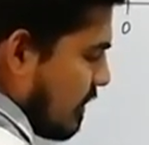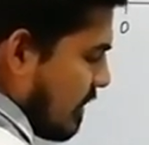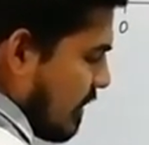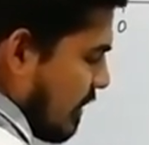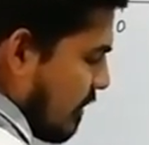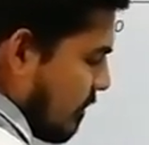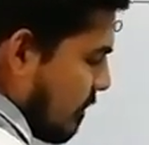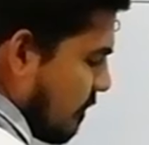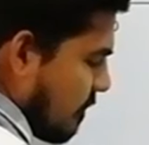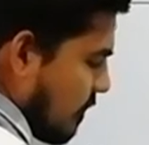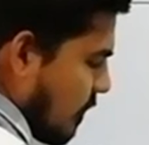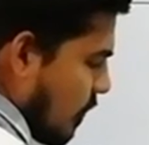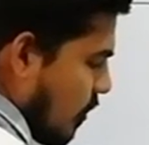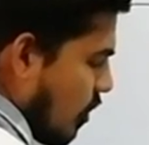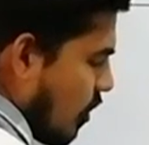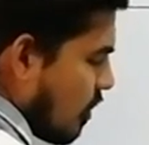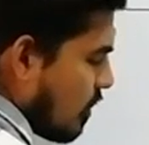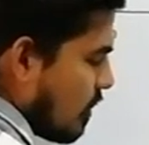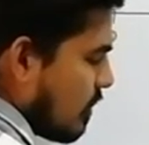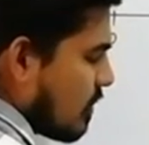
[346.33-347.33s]
ये
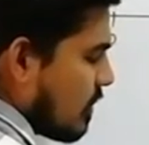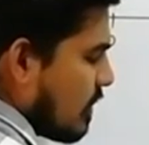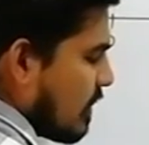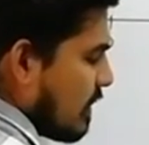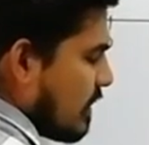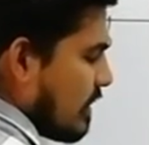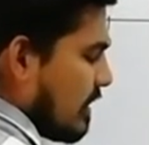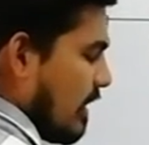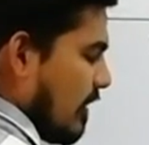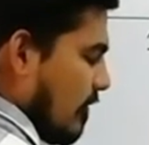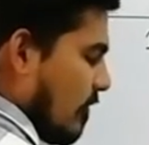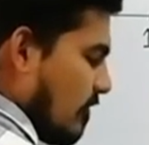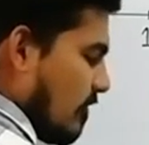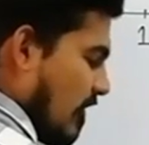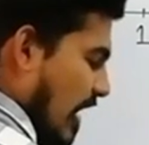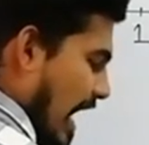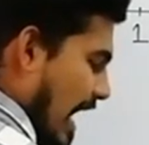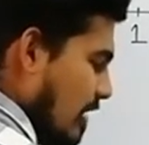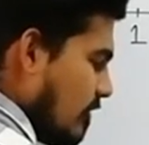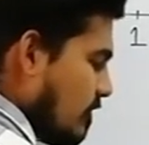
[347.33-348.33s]
फोर ये
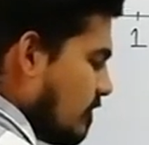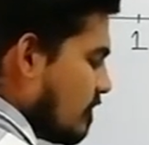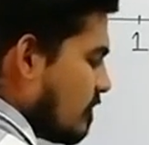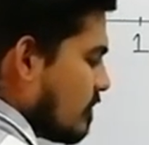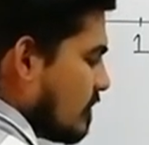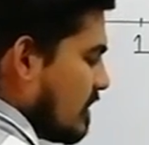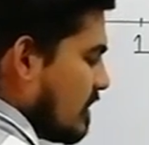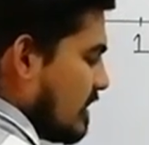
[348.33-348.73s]
फाइव